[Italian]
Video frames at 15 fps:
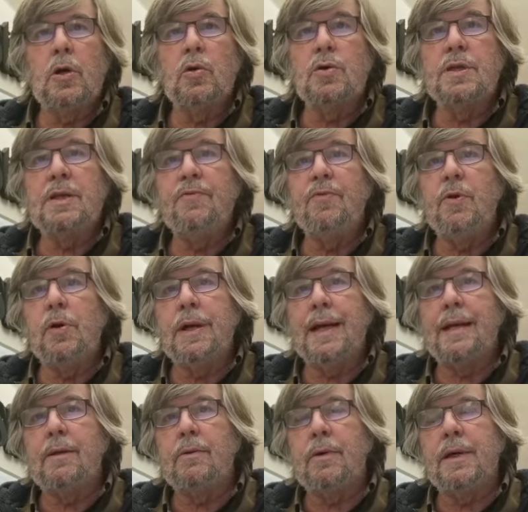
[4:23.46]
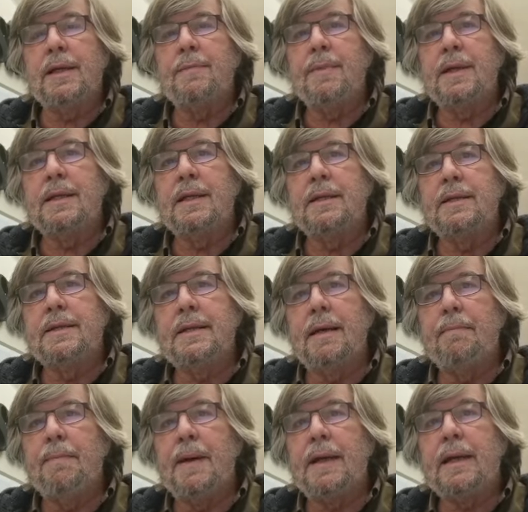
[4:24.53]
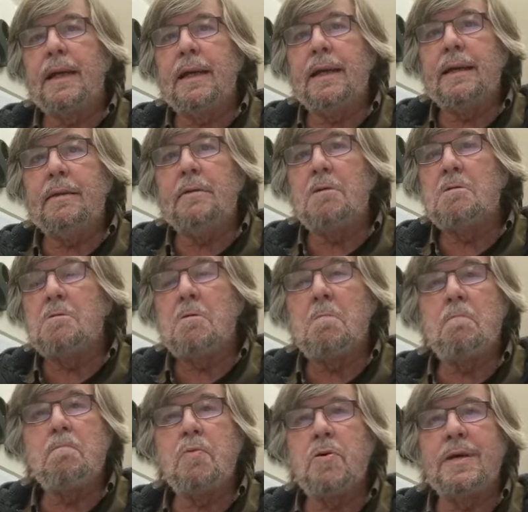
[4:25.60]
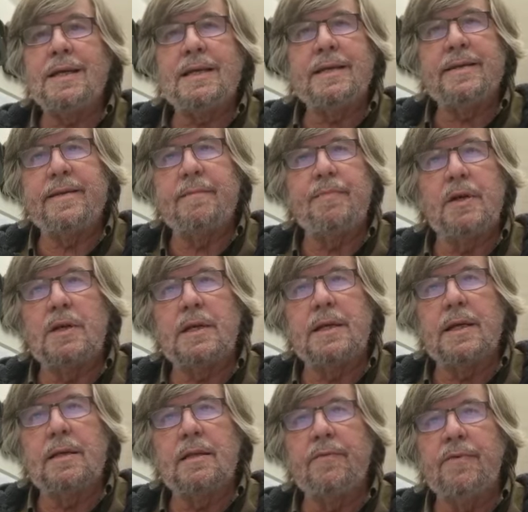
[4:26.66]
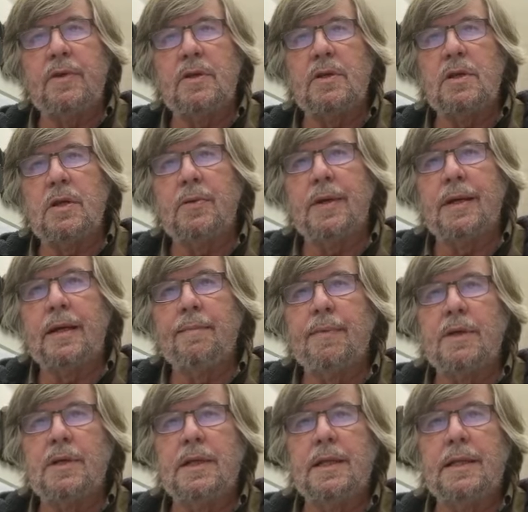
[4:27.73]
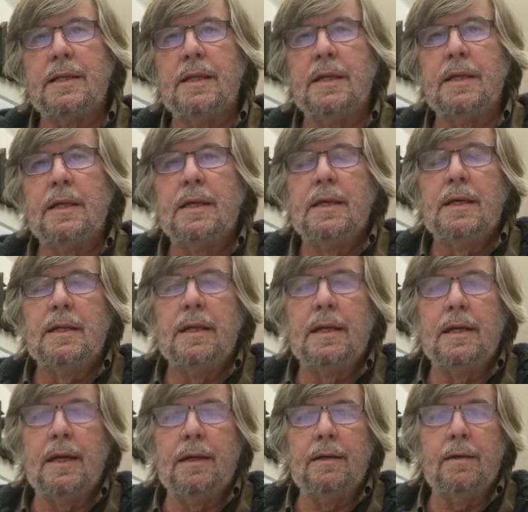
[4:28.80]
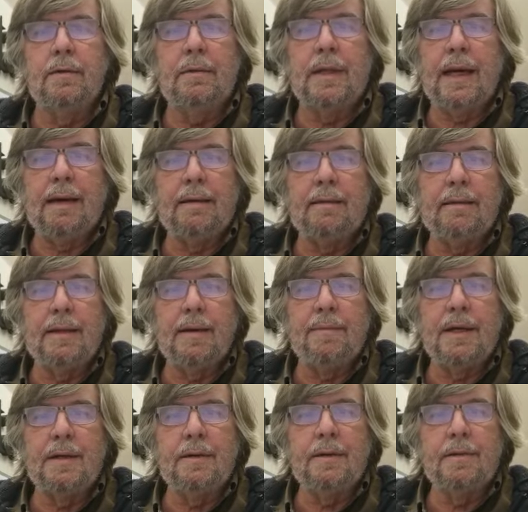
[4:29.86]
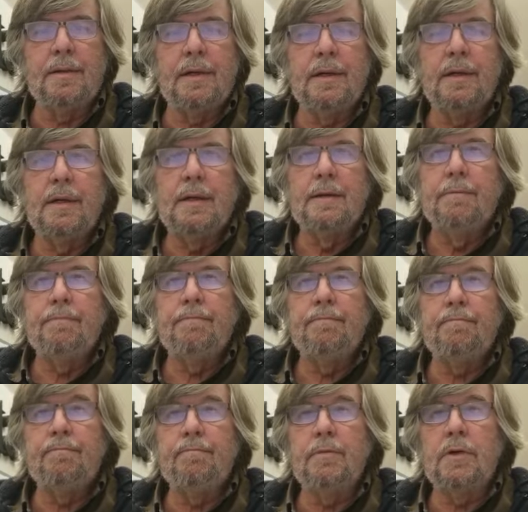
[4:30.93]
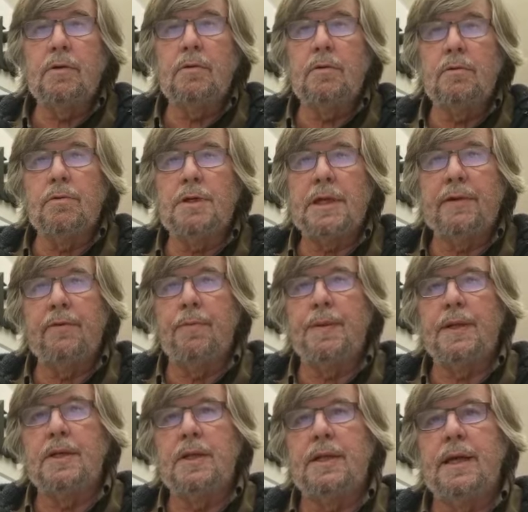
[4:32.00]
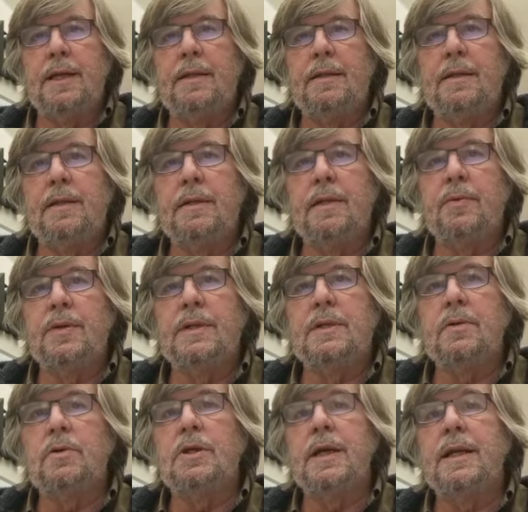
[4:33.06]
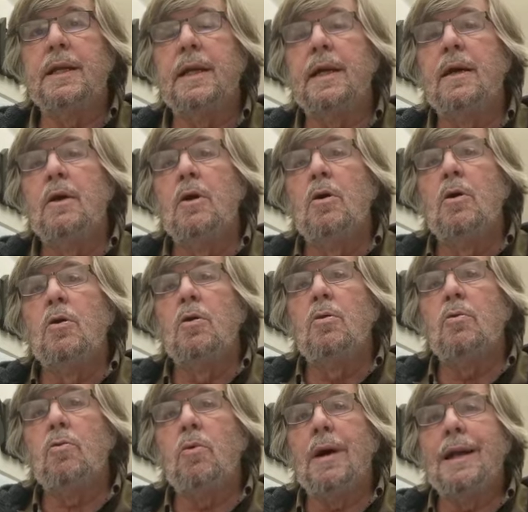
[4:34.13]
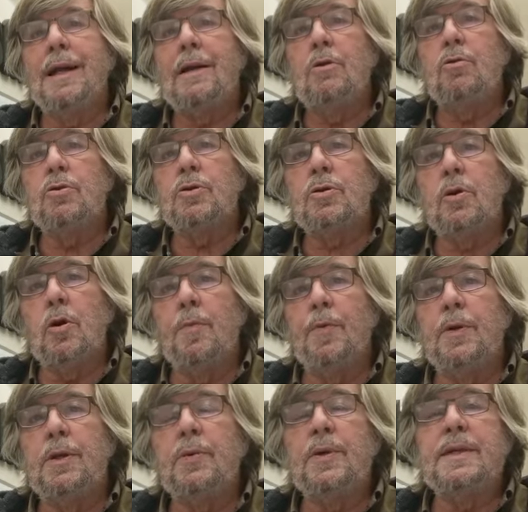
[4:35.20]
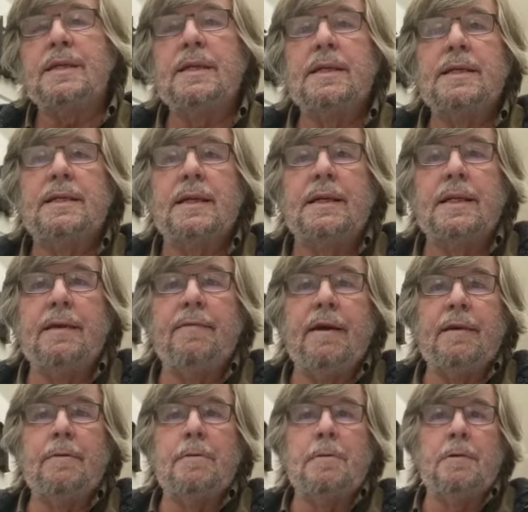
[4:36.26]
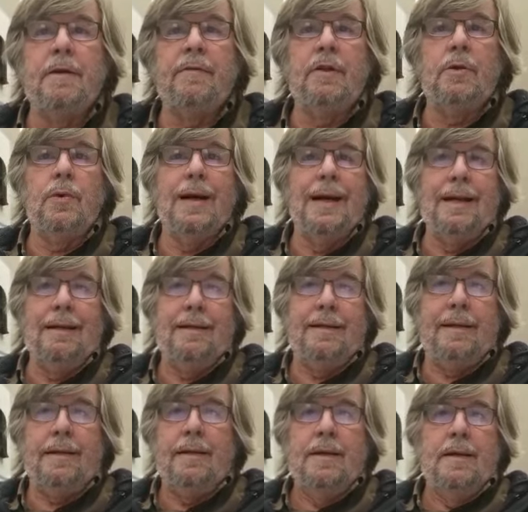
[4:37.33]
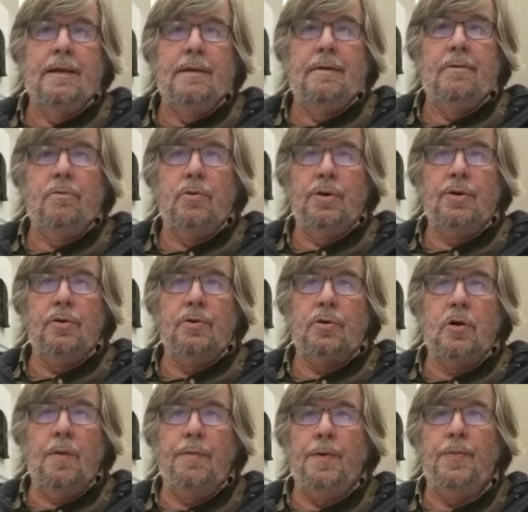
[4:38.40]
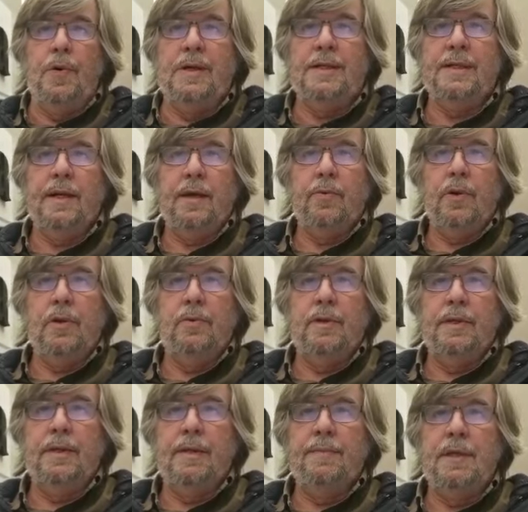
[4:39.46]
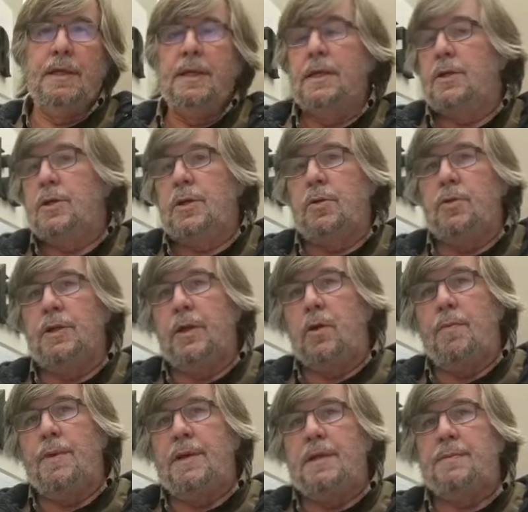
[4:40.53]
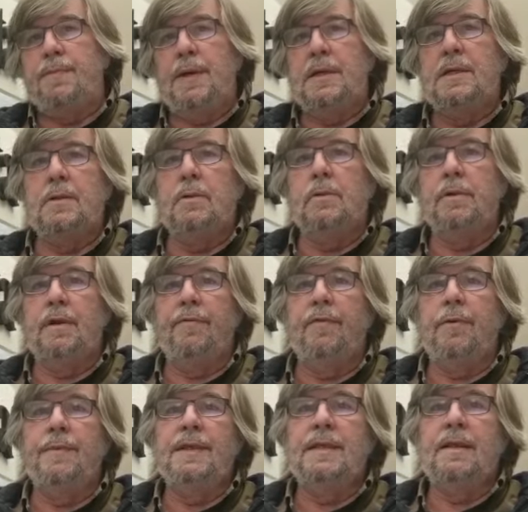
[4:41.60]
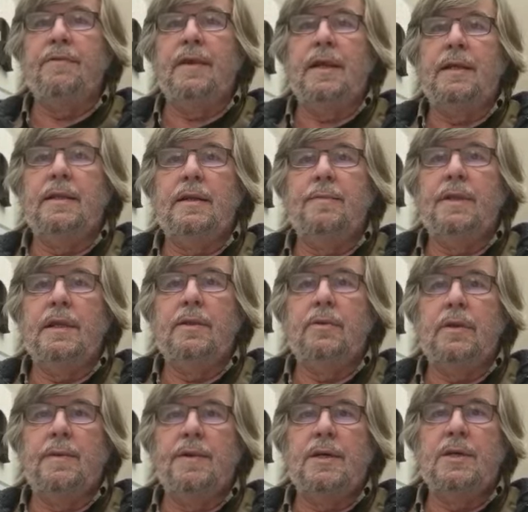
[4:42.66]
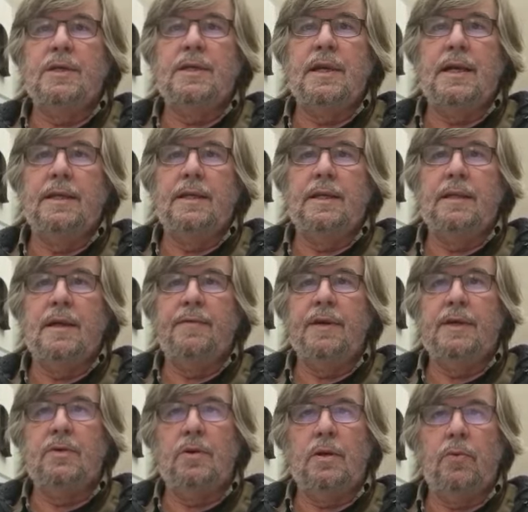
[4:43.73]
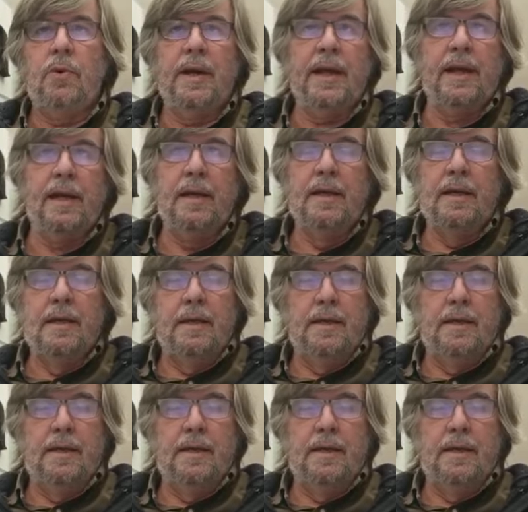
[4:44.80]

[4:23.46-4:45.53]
così violento la libertà di stampa, credo con pochissimi precedenti, forse c'è qualche precedente negli anni Ottanta, ma non, non conoscevo precedenti di questo genere qual è lo scopo di questa iniziativa? Io non ne vedo altri. L'unico scopo può essere quello di intimidirci, così come spesso il riformista viene intimidito dai magistrati attraverso le querele.